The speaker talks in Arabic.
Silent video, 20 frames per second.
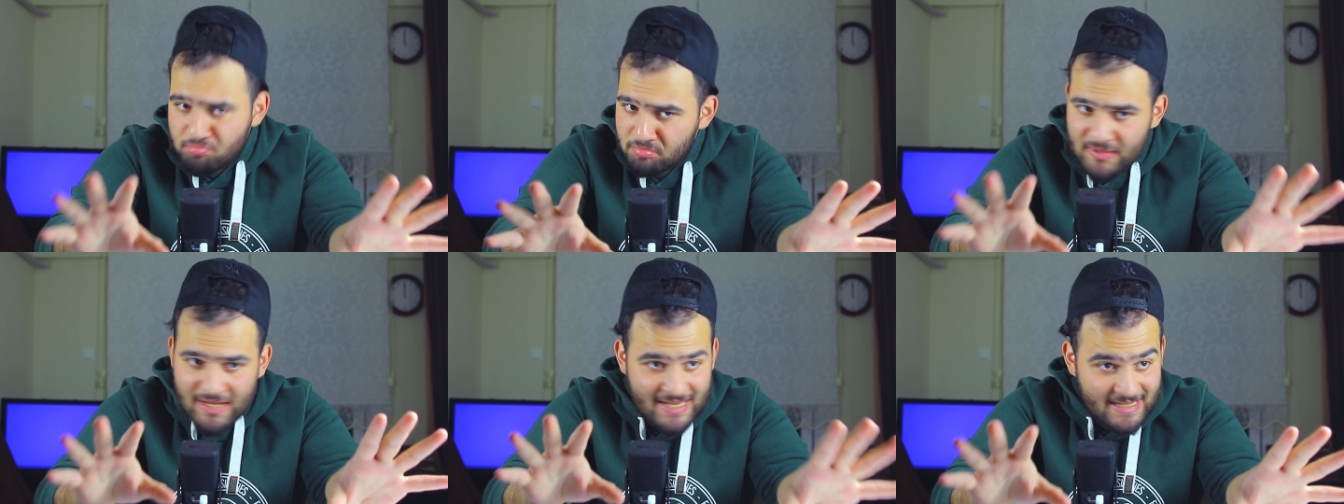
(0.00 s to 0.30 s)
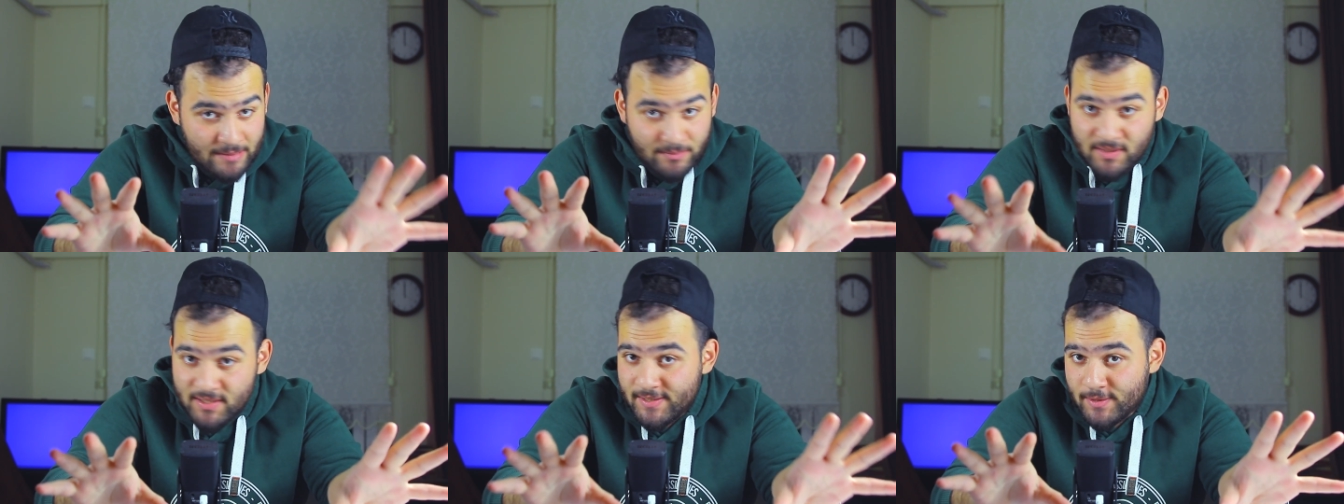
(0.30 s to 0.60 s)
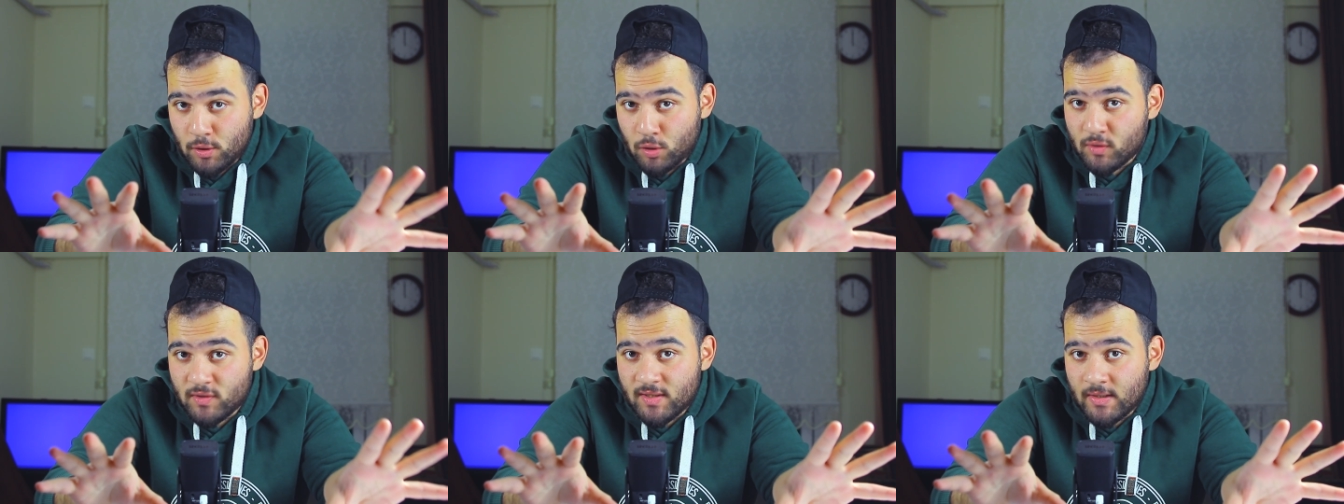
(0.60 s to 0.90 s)
لازم
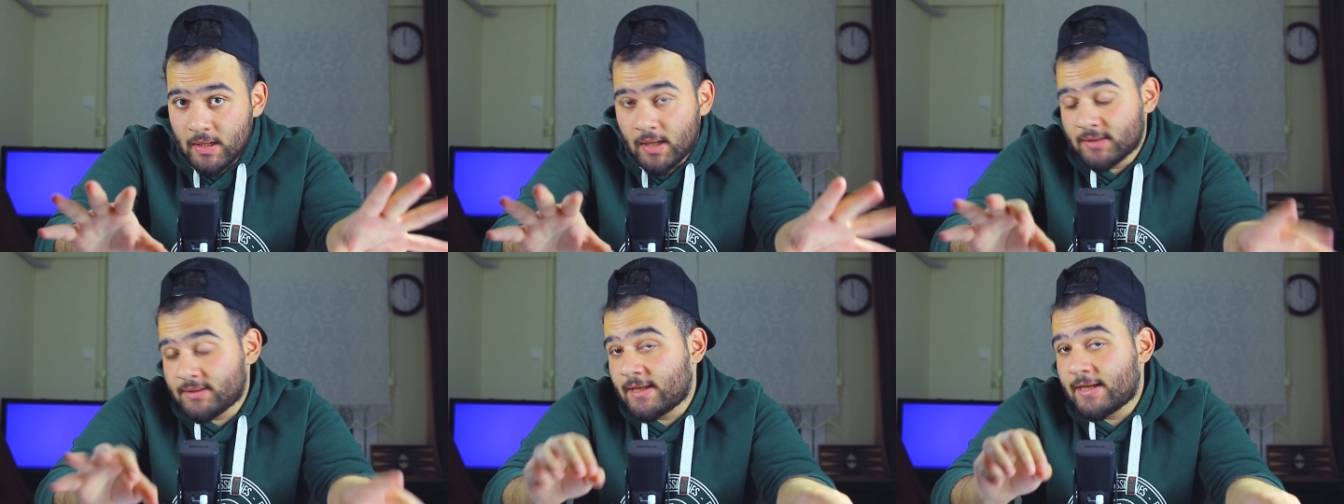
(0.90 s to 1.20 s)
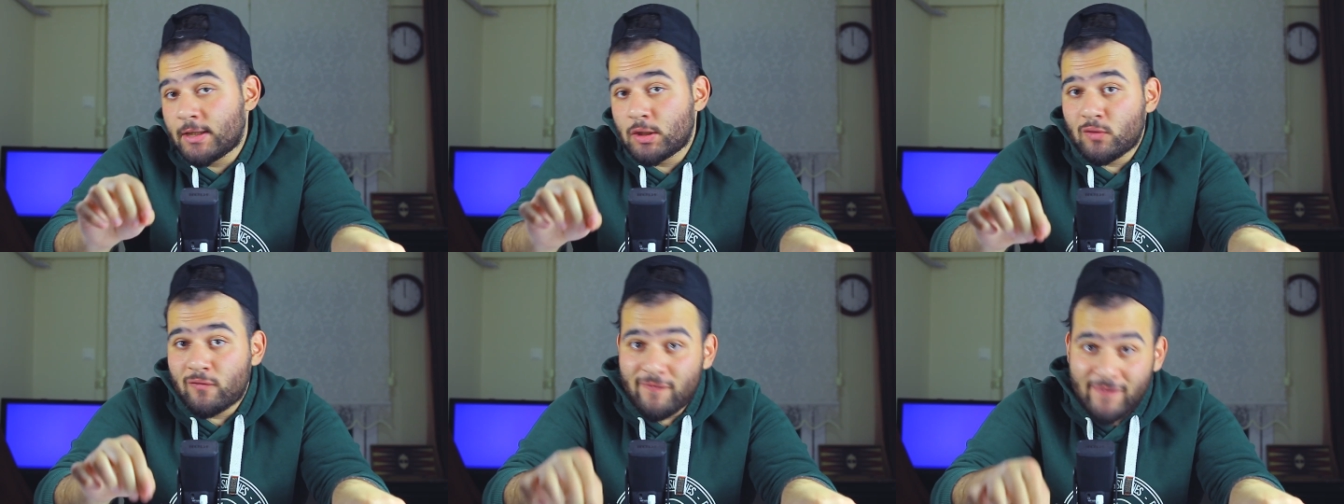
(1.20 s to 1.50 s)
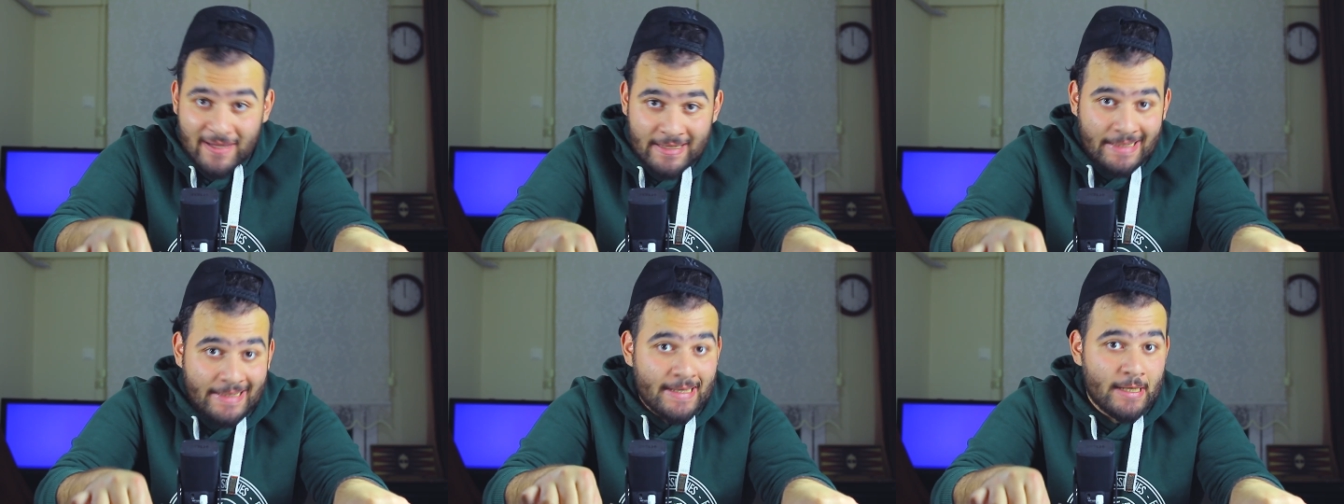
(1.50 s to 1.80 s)
نذكرهم صراحه لانه
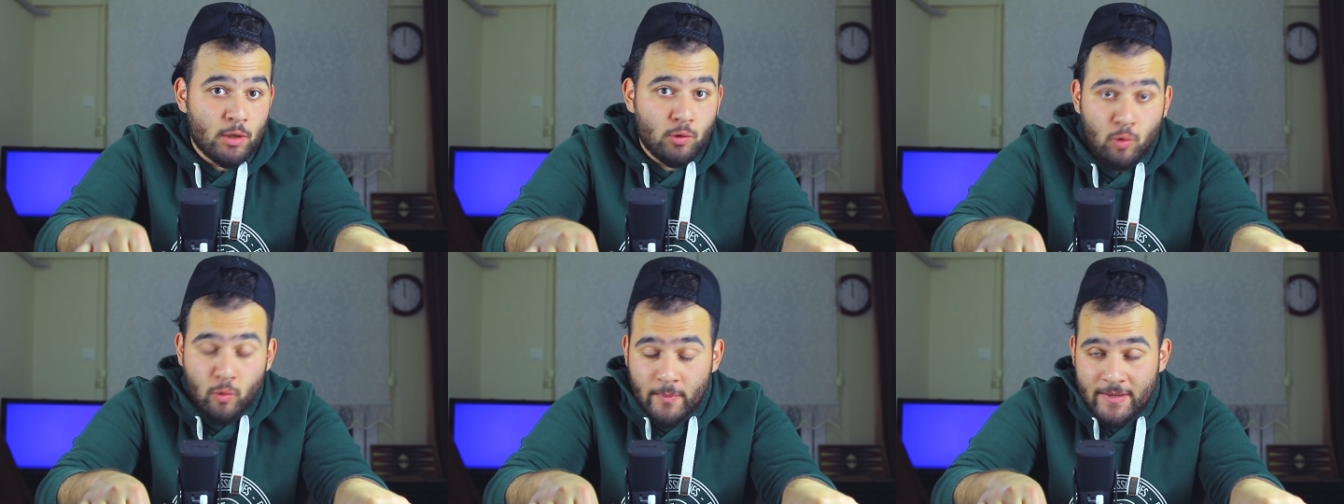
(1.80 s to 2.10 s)
فعلا كانوا